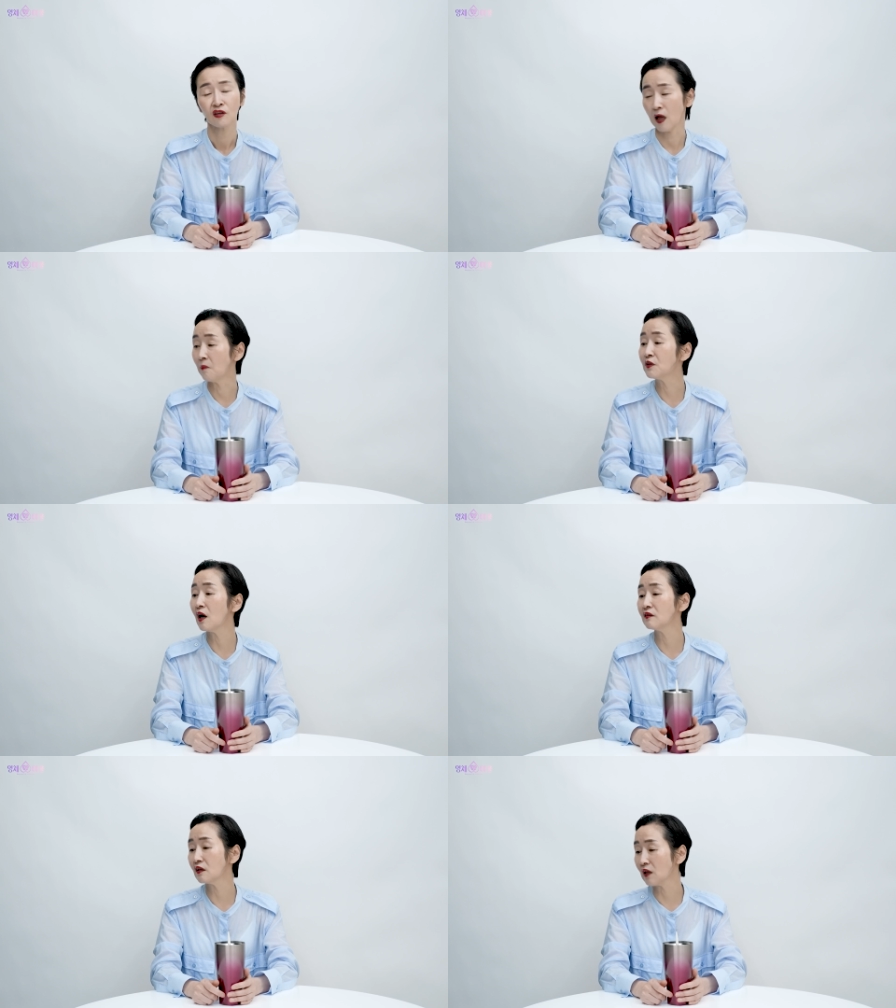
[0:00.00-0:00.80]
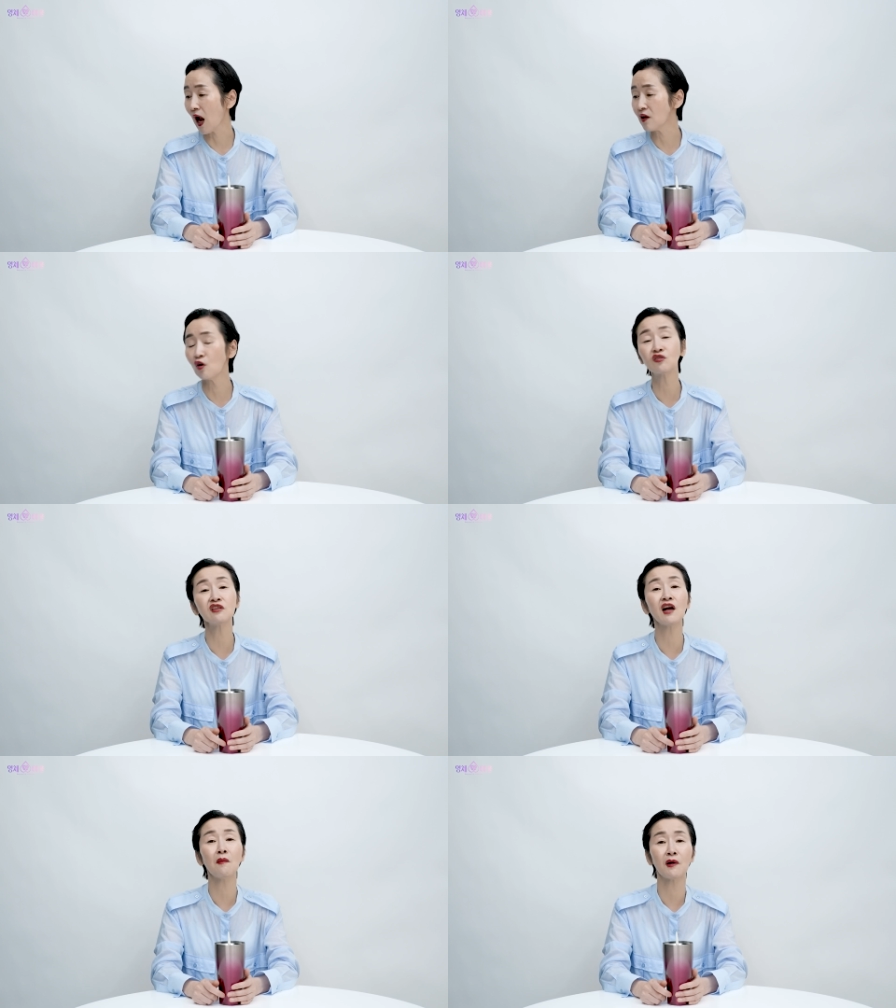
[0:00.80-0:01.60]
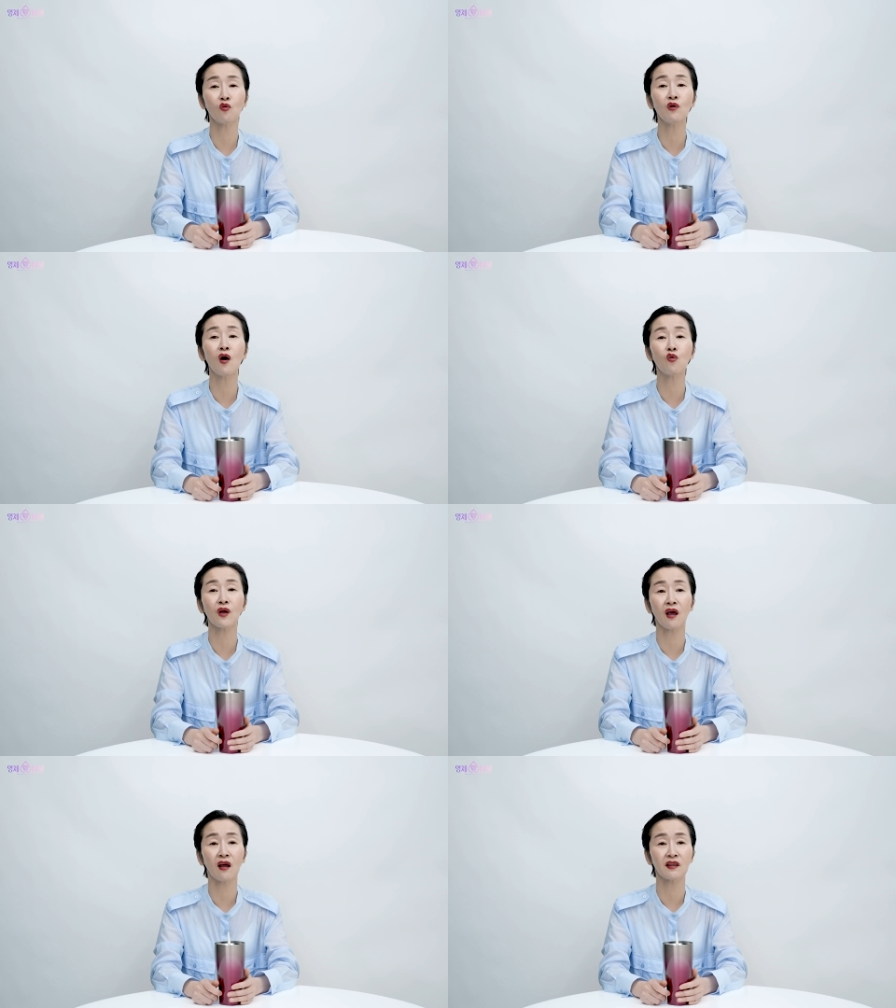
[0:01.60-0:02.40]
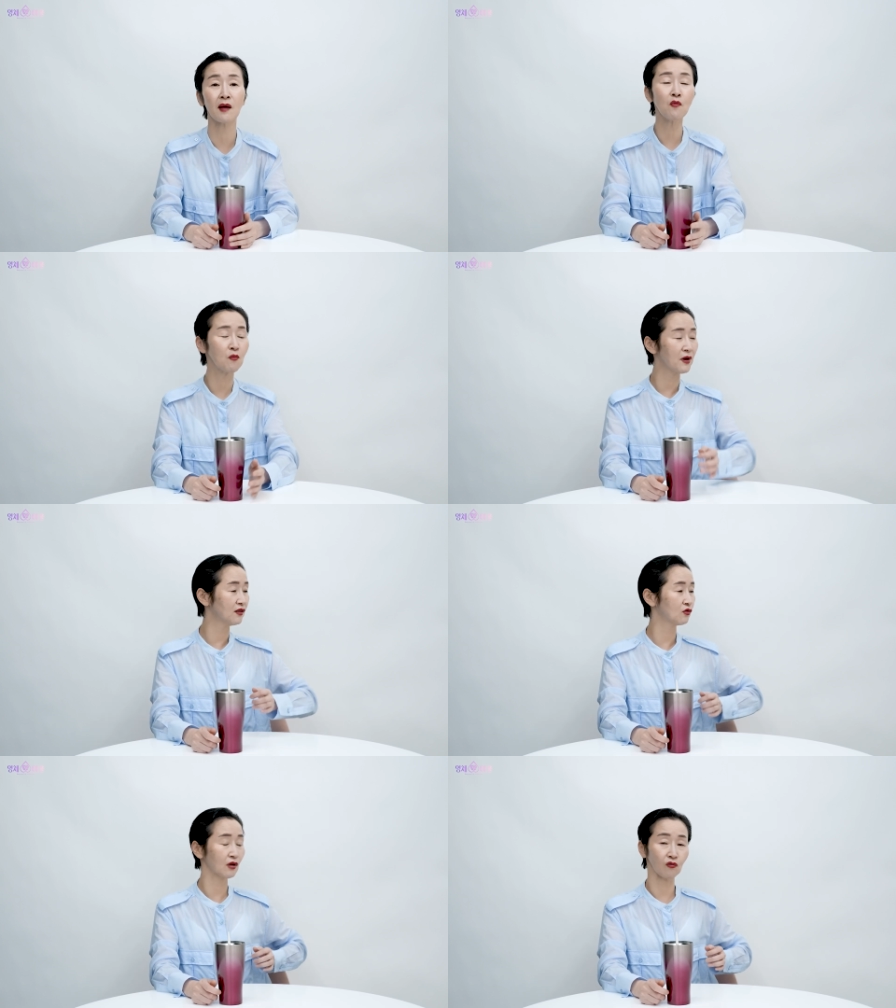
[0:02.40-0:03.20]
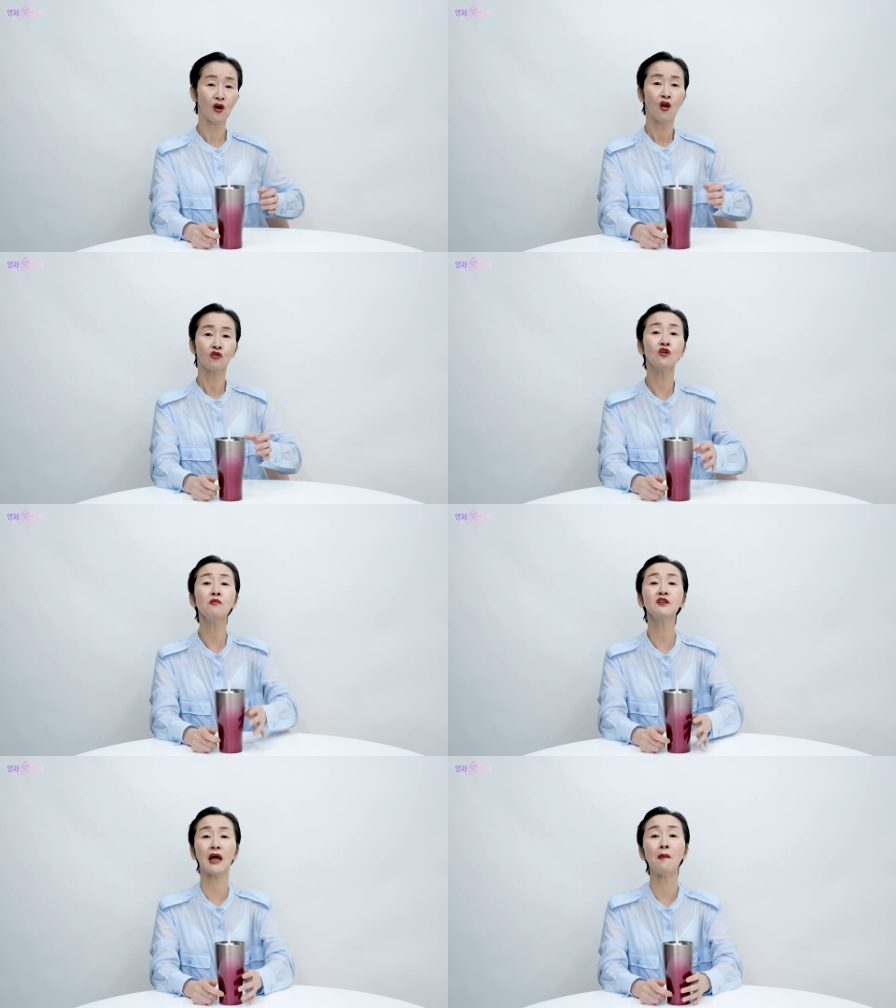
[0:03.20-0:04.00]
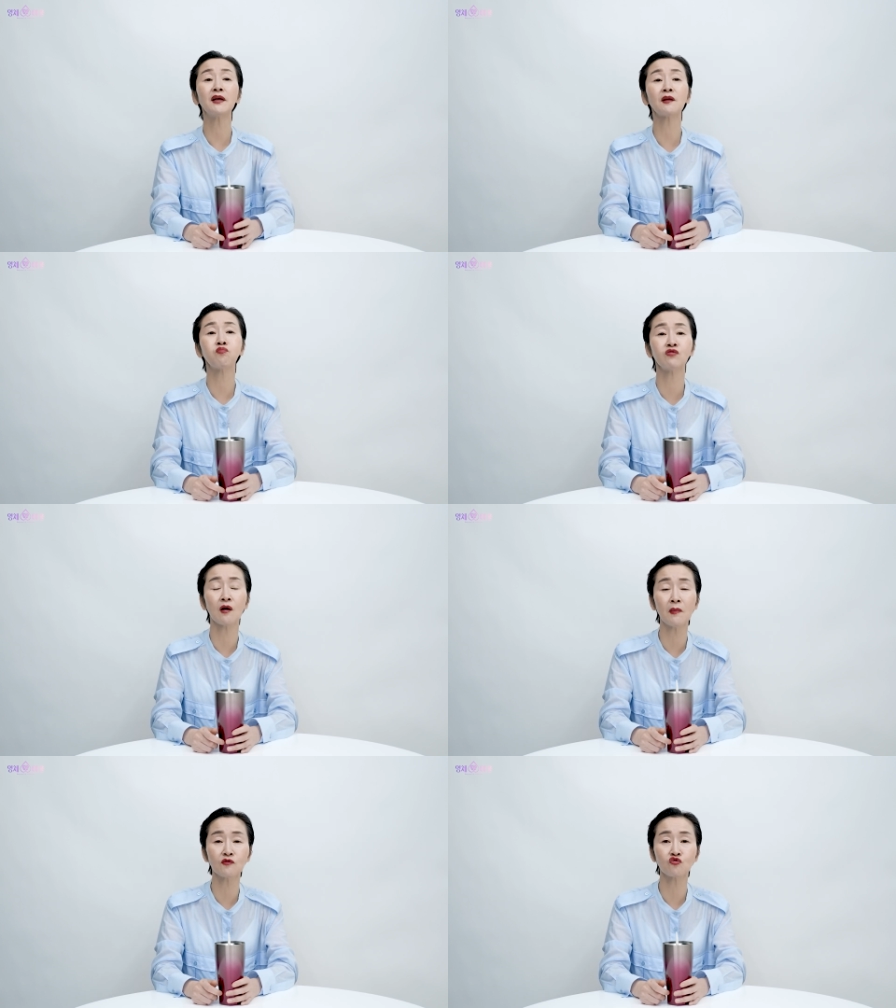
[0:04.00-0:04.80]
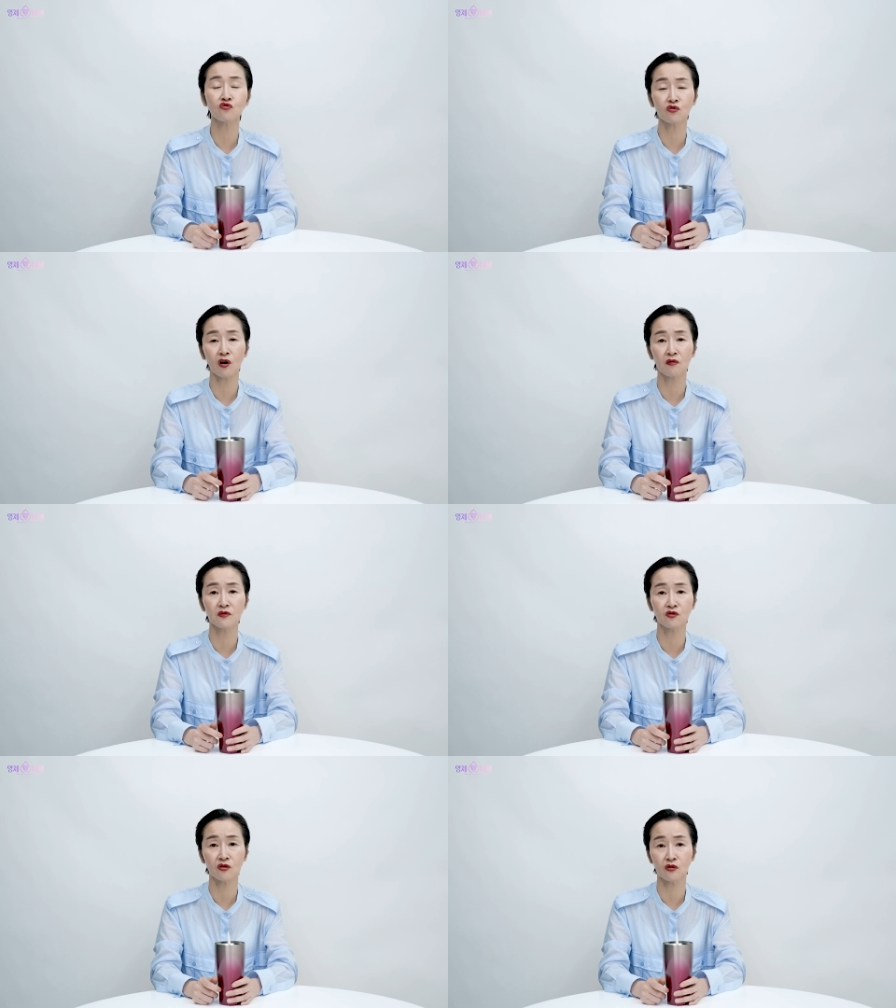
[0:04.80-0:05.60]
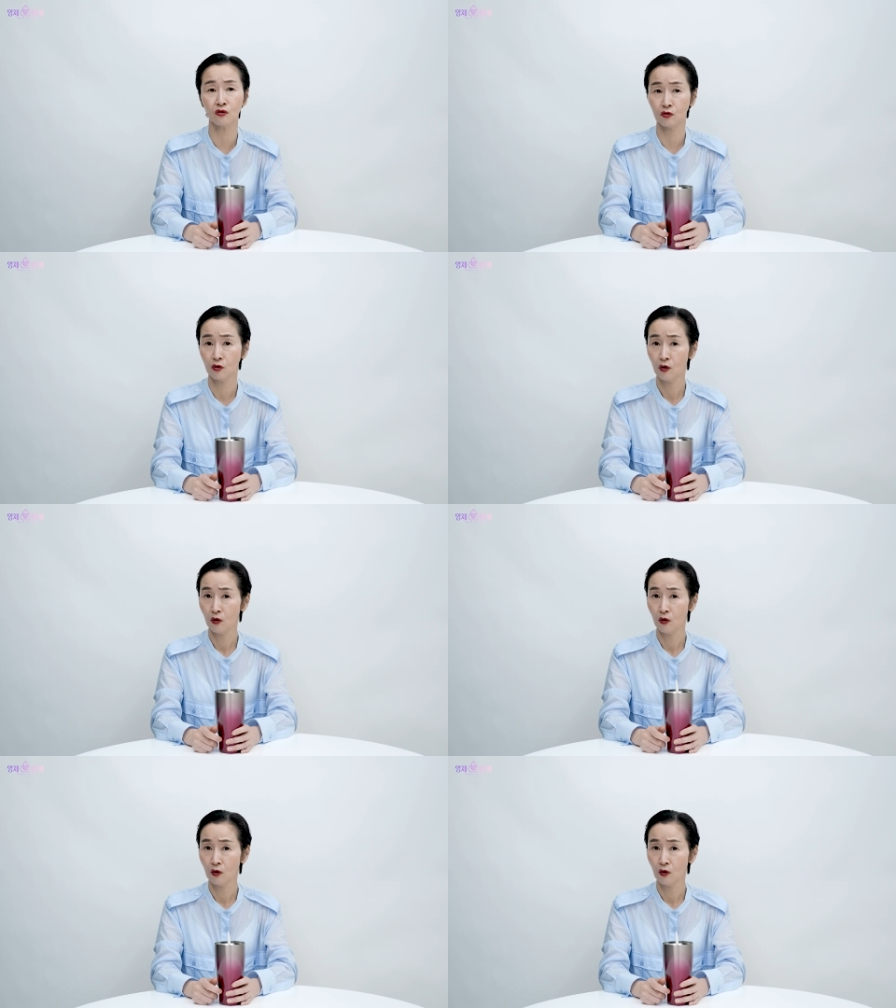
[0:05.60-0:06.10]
남들한테 다 열등감만 올라오게 해. 내 몸매 이렇다고. 그러면 남한테 불행만 주는 사람이지.